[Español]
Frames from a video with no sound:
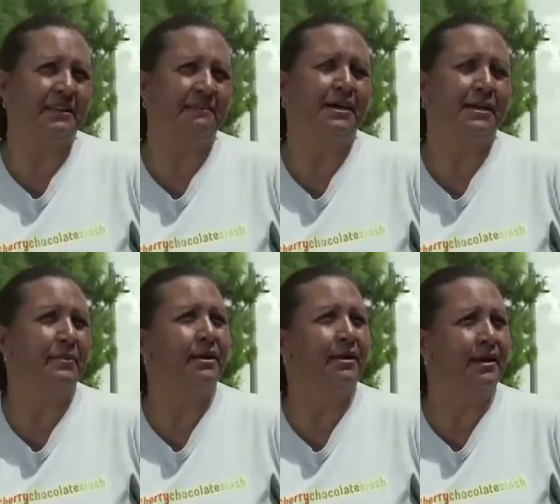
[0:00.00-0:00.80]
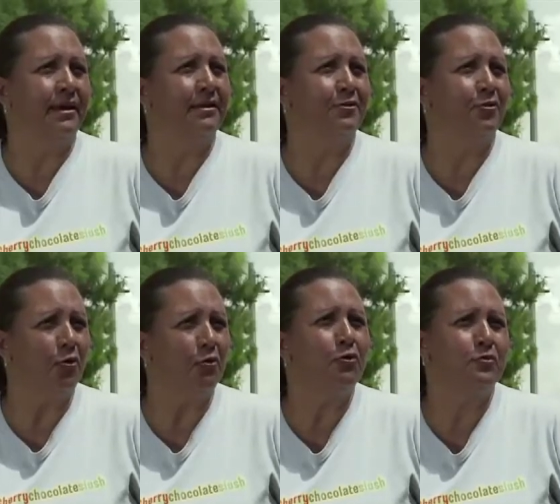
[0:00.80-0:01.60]
trabajar para que lleguen
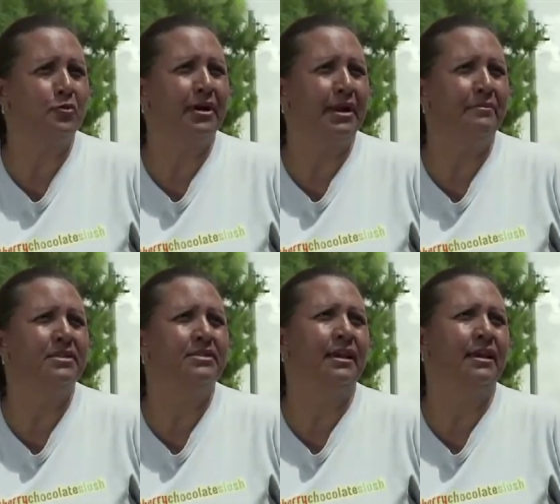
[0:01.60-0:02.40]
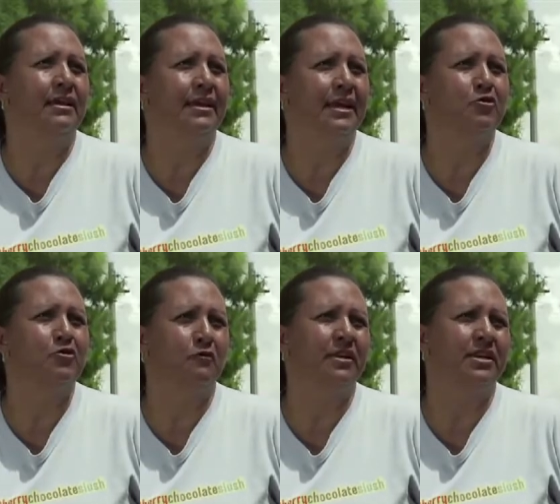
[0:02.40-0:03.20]
todos los programas que, que
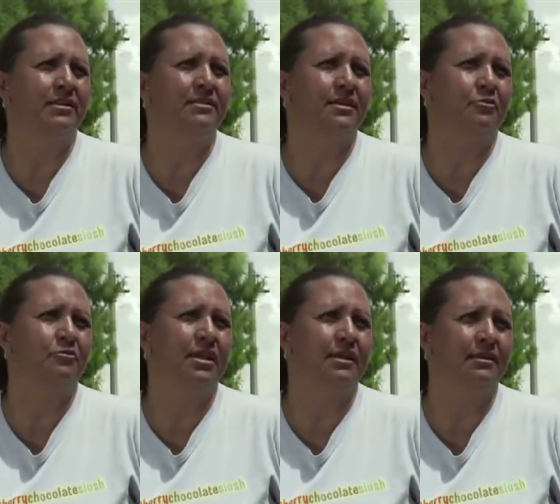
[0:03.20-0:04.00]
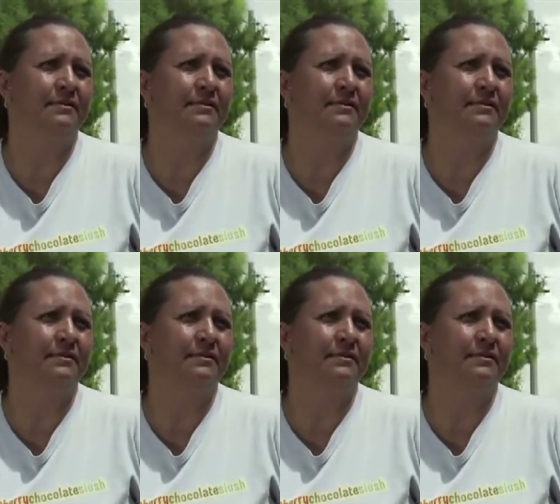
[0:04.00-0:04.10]
nos ofrece esta cruzada.